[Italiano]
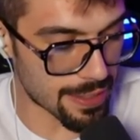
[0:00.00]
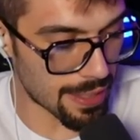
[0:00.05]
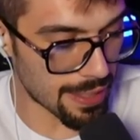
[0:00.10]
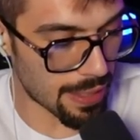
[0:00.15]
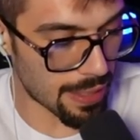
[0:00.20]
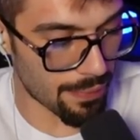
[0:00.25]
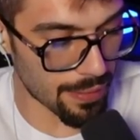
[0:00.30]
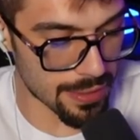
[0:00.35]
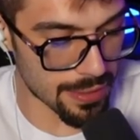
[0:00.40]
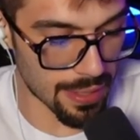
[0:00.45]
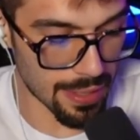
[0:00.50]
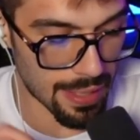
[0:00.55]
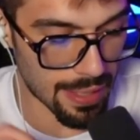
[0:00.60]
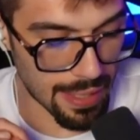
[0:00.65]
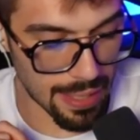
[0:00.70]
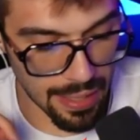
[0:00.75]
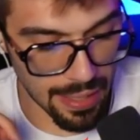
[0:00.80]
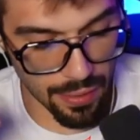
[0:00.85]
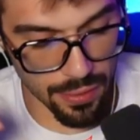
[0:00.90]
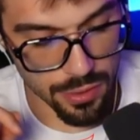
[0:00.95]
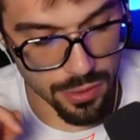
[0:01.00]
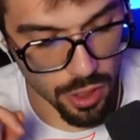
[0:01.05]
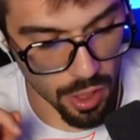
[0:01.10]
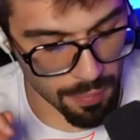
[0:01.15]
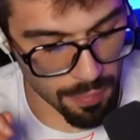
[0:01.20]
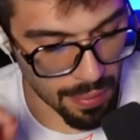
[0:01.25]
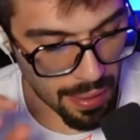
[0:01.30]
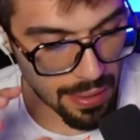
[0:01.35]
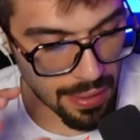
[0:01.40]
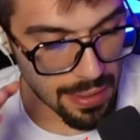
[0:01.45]
anche questo è carino,
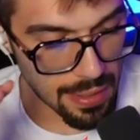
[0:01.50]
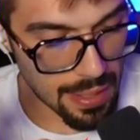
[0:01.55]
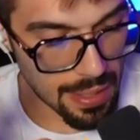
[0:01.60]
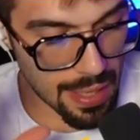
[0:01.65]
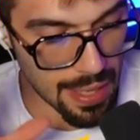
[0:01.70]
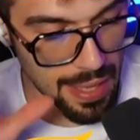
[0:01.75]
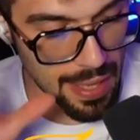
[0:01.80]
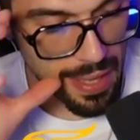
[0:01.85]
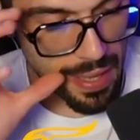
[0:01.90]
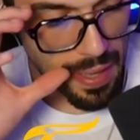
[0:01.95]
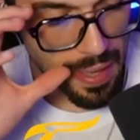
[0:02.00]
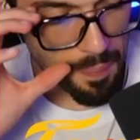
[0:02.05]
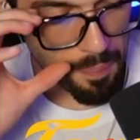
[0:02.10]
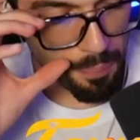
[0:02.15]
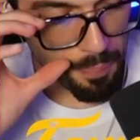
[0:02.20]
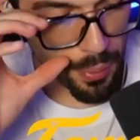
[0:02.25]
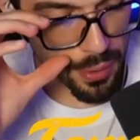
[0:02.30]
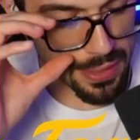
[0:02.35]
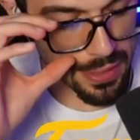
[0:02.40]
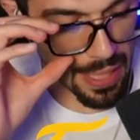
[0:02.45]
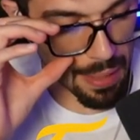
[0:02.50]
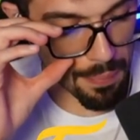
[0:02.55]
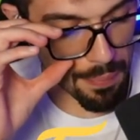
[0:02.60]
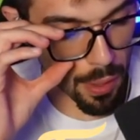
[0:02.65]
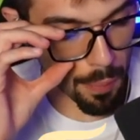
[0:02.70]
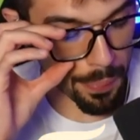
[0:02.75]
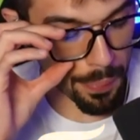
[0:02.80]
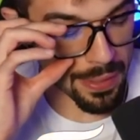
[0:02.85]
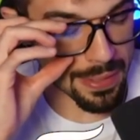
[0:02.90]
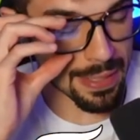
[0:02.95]
insomma, eh,
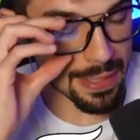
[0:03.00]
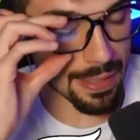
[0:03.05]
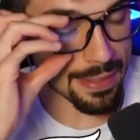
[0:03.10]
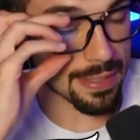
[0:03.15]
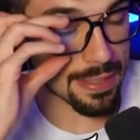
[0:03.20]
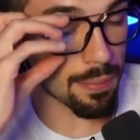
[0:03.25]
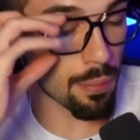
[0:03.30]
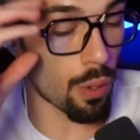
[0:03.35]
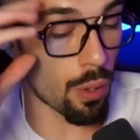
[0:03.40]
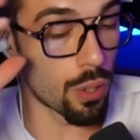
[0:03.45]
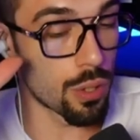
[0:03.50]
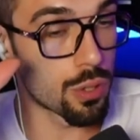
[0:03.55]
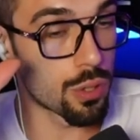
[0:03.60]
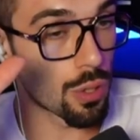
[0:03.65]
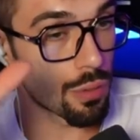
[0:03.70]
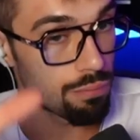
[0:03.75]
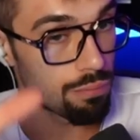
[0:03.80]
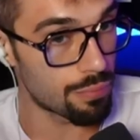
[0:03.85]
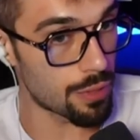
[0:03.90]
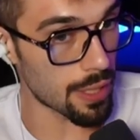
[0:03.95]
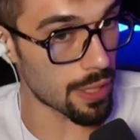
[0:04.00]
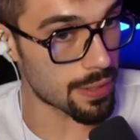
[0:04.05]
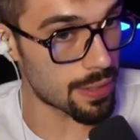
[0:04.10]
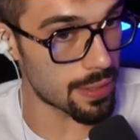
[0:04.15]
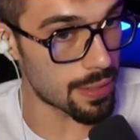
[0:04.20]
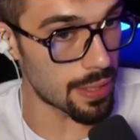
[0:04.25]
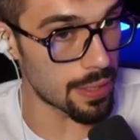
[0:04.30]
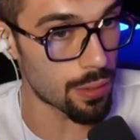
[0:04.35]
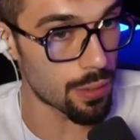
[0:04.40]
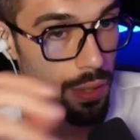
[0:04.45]
potrebbero prestarsi molto certi
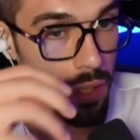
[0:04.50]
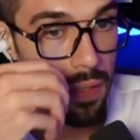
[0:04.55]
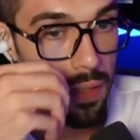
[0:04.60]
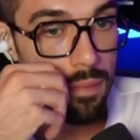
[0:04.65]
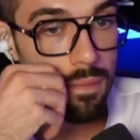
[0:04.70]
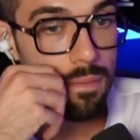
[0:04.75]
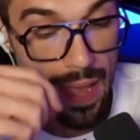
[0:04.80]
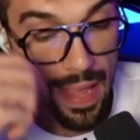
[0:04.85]
titoli.